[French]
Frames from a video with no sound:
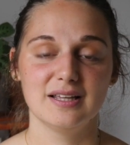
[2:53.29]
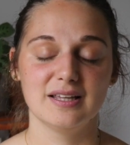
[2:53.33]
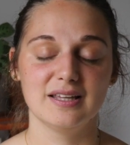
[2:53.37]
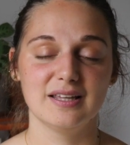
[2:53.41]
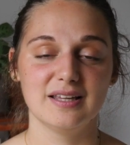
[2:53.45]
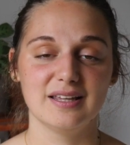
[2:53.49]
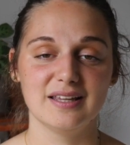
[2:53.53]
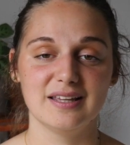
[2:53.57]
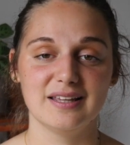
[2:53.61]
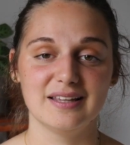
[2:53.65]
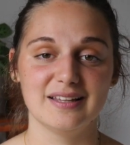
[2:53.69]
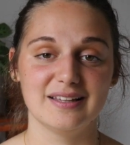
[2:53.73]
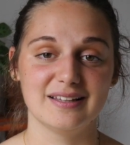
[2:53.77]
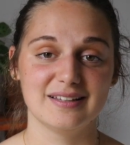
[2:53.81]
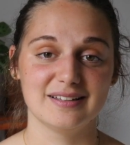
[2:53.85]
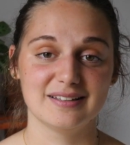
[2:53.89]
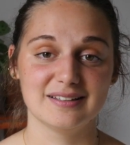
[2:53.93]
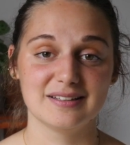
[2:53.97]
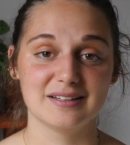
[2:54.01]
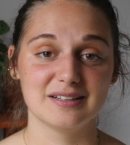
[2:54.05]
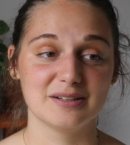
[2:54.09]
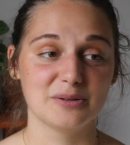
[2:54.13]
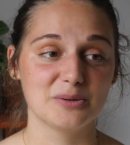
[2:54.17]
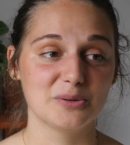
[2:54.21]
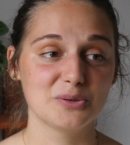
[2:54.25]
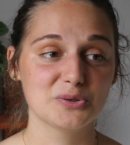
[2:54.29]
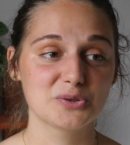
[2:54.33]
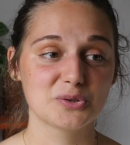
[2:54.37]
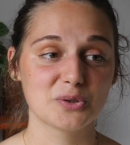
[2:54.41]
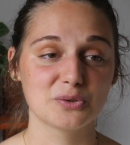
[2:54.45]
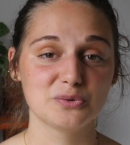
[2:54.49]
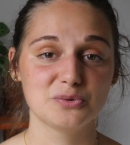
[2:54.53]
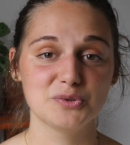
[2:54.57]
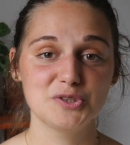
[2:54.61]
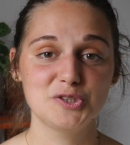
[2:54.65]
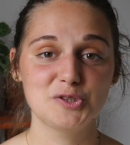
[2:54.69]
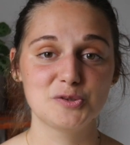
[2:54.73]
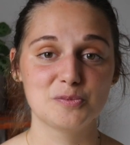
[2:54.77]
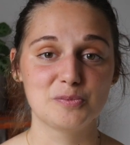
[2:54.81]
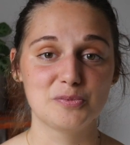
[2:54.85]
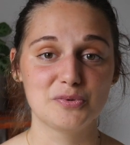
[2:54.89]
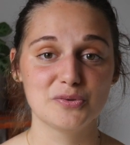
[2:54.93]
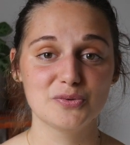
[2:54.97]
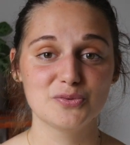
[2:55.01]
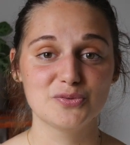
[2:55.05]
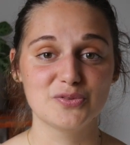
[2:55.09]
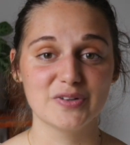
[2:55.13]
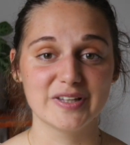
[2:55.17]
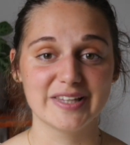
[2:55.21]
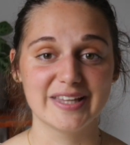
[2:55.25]
Et aujourd'hui, je suis
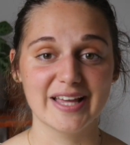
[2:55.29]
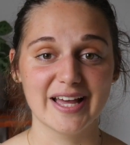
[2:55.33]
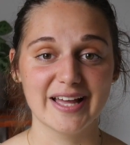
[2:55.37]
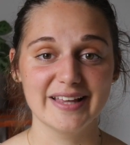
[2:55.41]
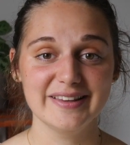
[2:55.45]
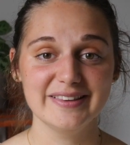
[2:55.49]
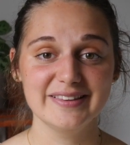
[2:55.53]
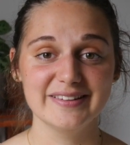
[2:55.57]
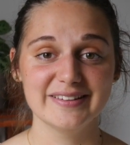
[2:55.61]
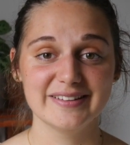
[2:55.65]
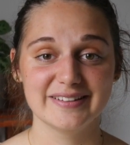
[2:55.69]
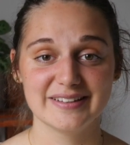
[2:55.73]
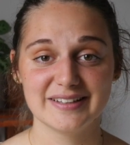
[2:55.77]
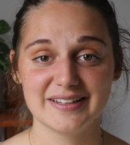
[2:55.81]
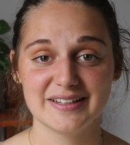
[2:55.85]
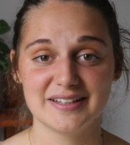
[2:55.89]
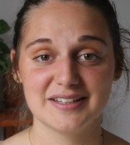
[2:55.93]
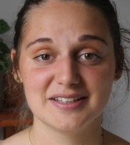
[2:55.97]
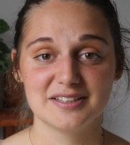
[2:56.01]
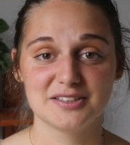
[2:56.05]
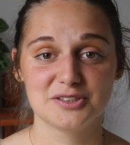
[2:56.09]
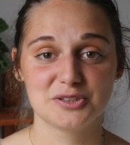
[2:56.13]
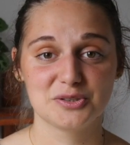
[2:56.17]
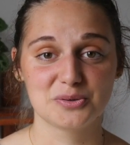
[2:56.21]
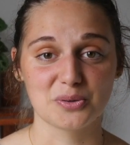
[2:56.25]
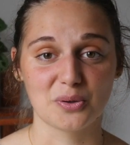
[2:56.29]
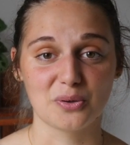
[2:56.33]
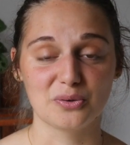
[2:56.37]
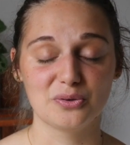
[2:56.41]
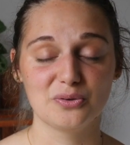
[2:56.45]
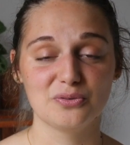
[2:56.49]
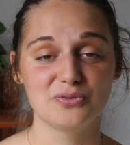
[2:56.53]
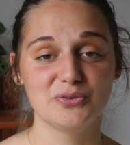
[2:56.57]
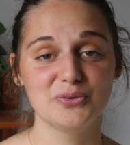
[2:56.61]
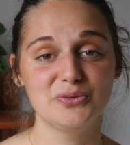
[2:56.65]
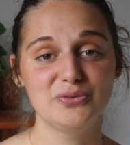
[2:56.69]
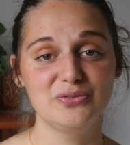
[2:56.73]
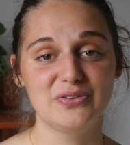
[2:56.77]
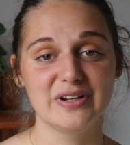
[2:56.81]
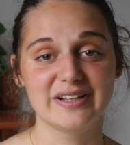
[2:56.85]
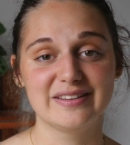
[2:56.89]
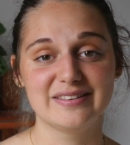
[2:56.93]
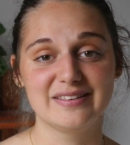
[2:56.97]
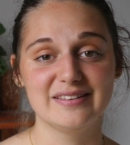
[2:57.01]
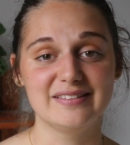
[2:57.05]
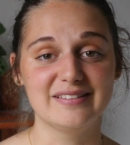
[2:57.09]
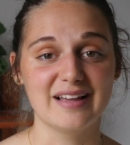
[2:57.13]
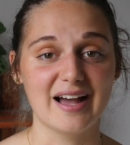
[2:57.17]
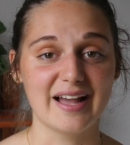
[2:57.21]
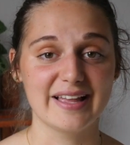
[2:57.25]
plus végane, je suis redevenue
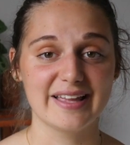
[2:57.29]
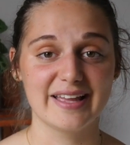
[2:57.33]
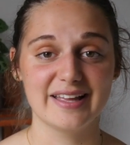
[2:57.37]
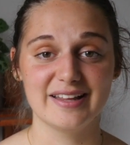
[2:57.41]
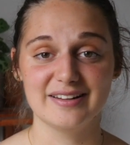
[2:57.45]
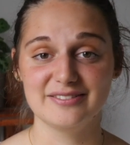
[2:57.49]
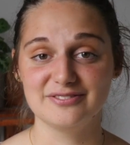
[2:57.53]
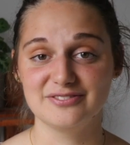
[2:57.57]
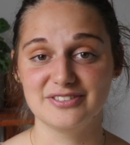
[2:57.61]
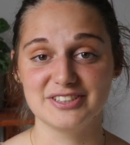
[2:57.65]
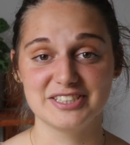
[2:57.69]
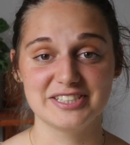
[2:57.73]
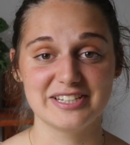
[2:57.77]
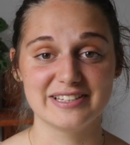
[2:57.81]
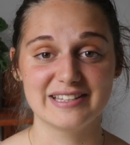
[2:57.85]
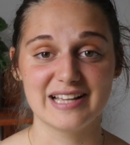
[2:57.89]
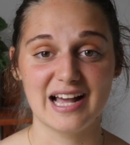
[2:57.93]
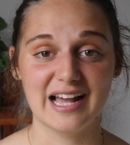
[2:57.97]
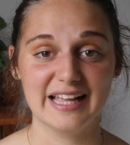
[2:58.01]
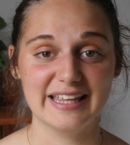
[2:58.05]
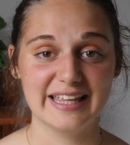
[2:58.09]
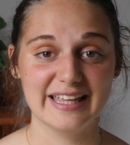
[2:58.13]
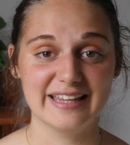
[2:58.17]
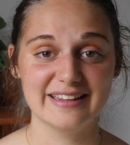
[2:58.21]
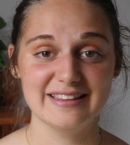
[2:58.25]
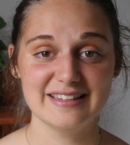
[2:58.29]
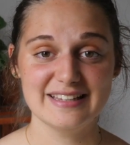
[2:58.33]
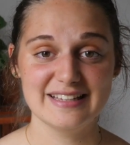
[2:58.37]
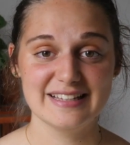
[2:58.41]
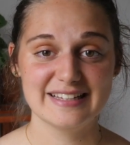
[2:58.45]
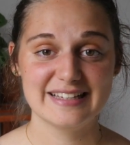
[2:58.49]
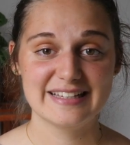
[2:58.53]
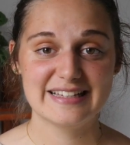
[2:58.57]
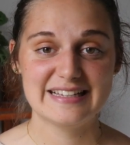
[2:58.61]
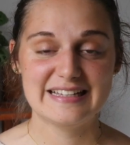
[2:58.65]
flexitarienne, végétarienne.